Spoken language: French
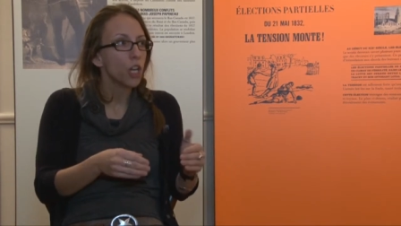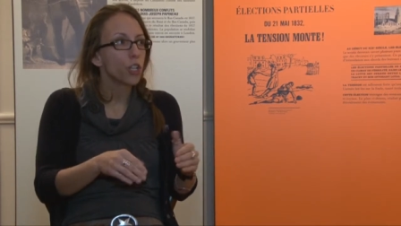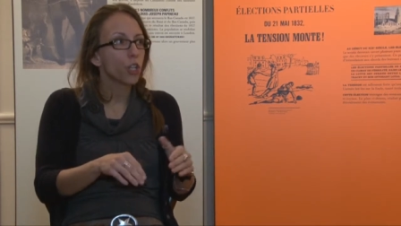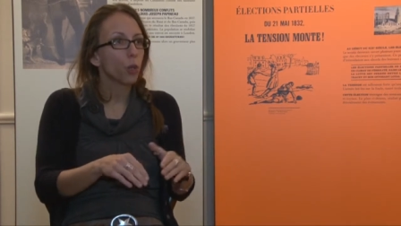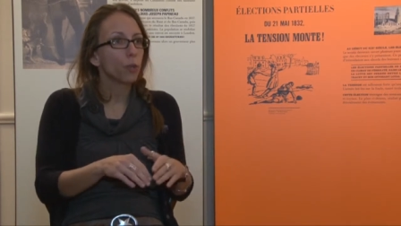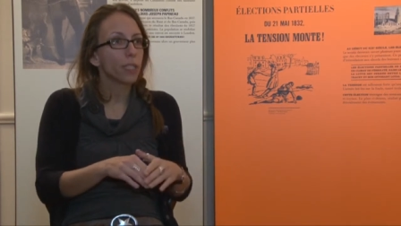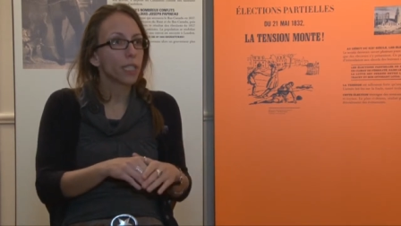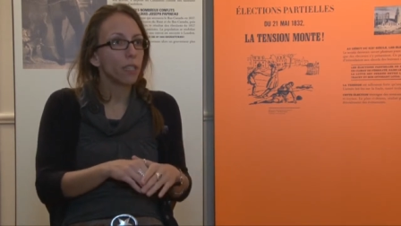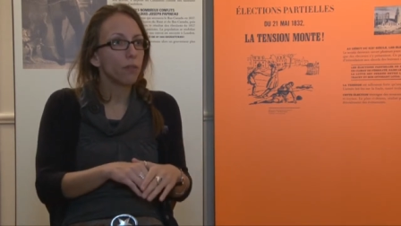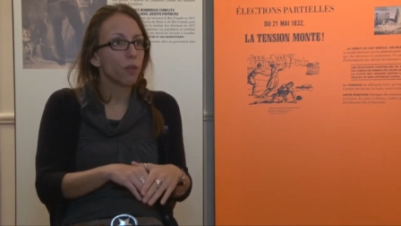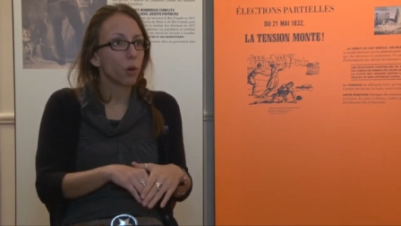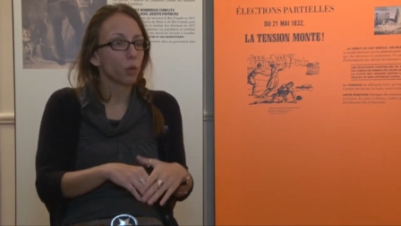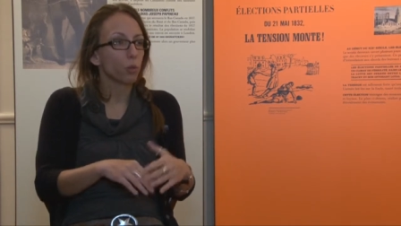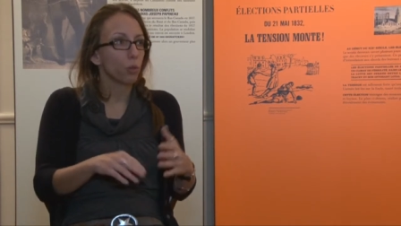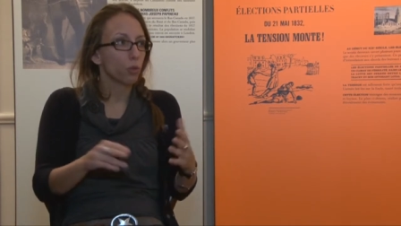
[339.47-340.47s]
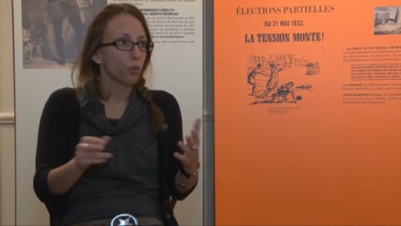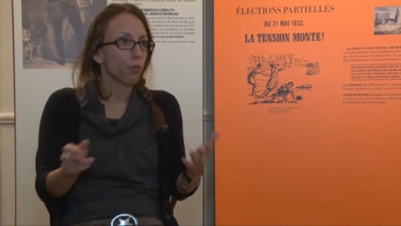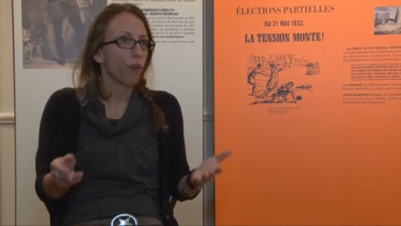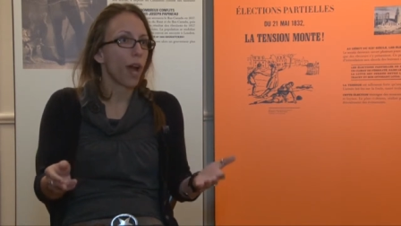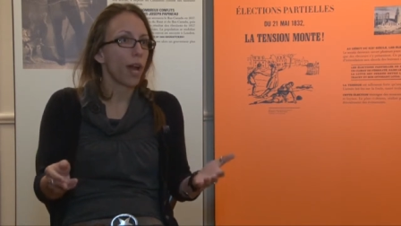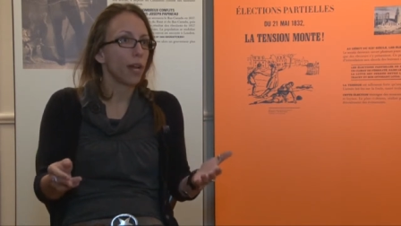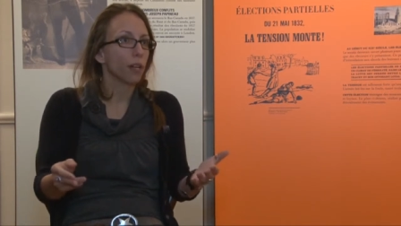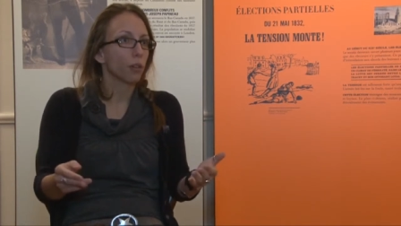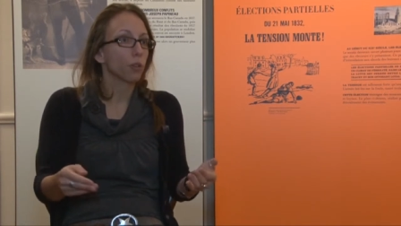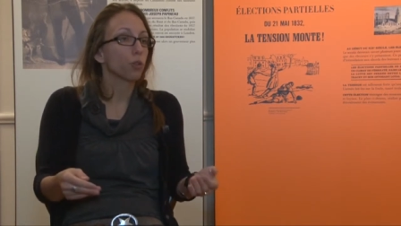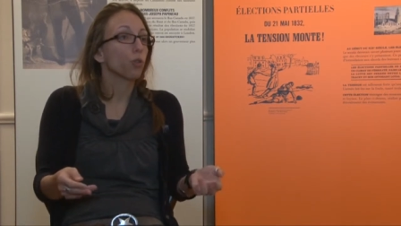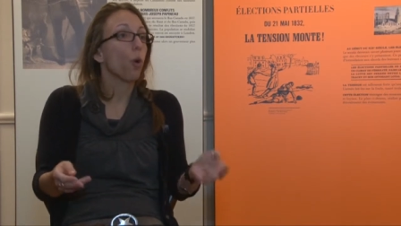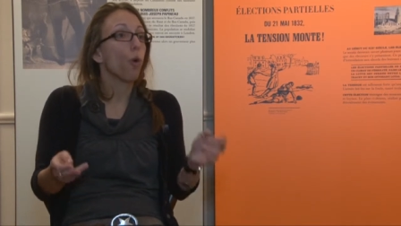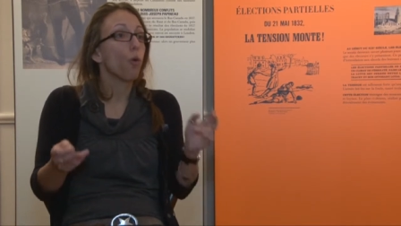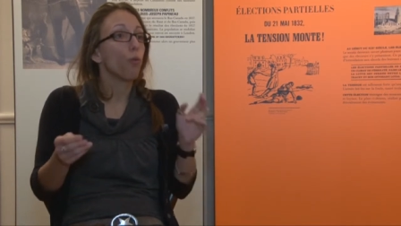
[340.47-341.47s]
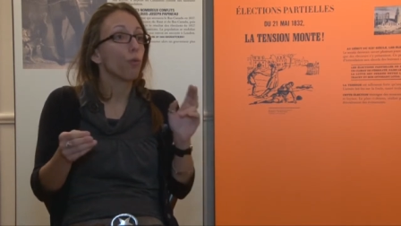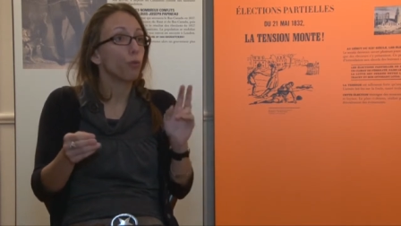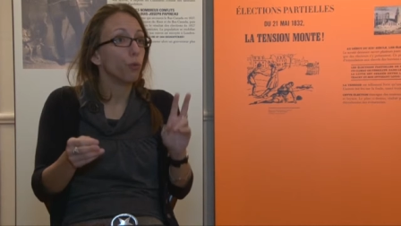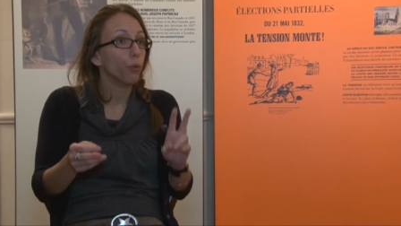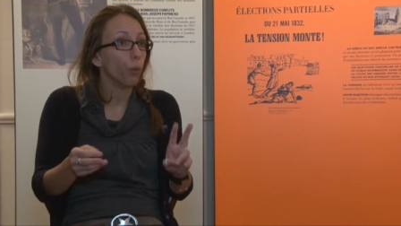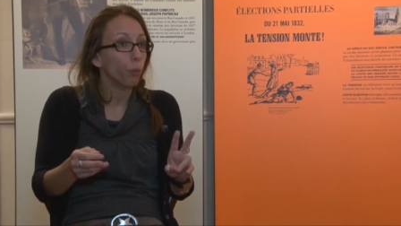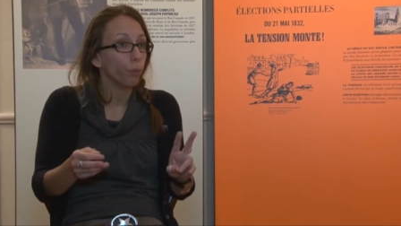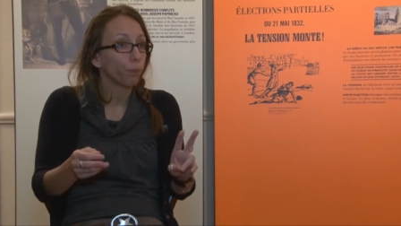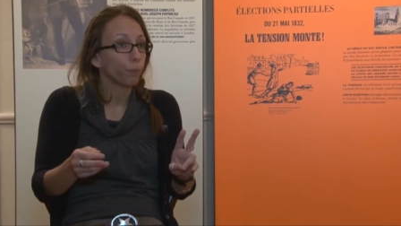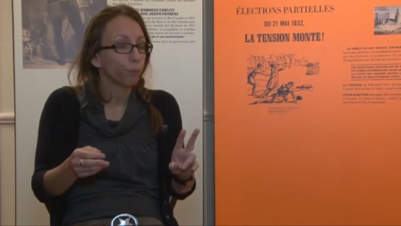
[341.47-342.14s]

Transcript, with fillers: Chose qu'ils vont tous faire, sauf deux.